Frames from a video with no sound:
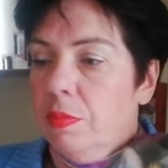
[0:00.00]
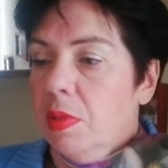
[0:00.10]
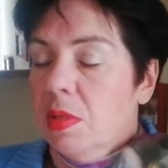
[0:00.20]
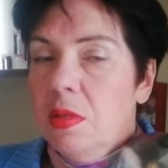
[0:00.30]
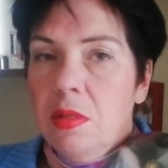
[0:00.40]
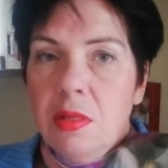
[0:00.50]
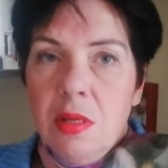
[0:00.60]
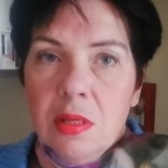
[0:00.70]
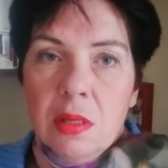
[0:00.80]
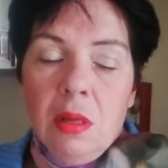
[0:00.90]
оценить
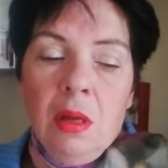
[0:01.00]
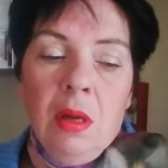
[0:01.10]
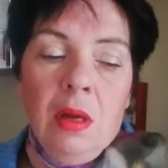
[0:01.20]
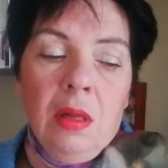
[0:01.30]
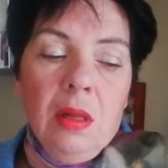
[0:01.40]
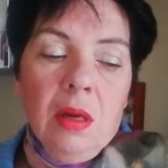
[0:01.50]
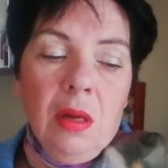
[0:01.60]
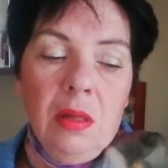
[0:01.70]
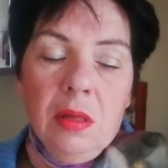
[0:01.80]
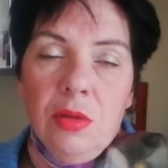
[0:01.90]
текст так
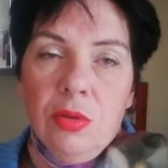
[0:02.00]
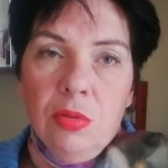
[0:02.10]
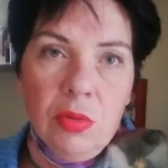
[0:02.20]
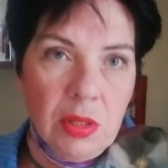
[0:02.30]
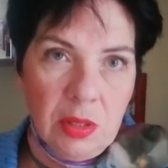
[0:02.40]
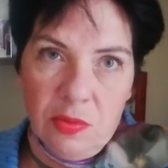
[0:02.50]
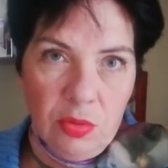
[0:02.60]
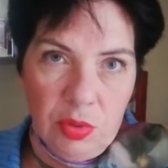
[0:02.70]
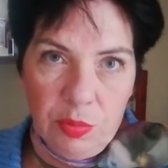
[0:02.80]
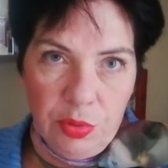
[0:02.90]
или иначе, ну, хотя все
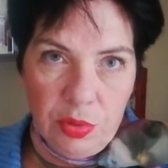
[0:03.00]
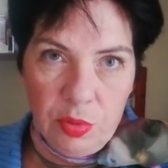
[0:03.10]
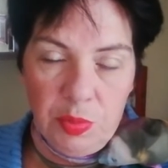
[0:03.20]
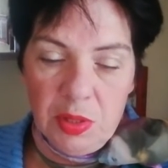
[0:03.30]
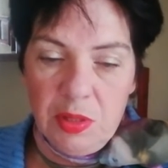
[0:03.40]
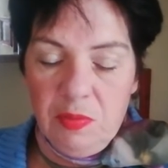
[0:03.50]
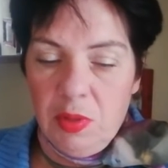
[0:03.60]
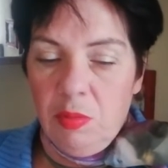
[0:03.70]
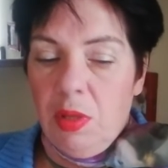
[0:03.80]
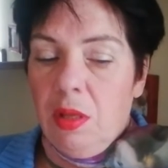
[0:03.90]
ну, равно это будет
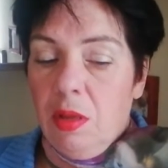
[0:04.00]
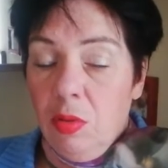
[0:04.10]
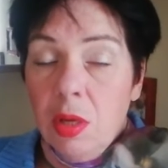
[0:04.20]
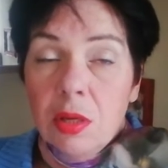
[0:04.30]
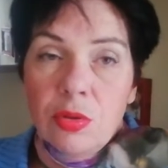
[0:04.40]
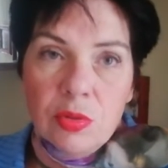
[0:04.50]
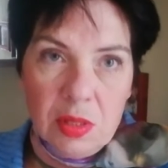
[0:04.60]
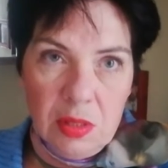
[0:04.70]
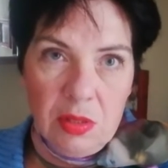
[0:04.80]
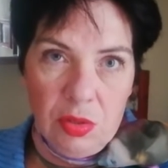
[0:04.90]
субъективное мнение. Но я хочу
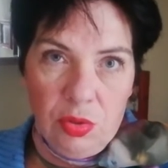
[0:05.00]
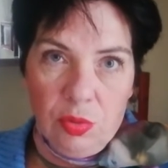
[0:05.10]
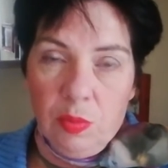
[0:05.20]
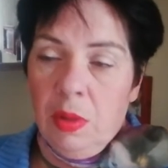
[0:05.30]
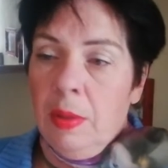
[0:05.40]
сказать о чем.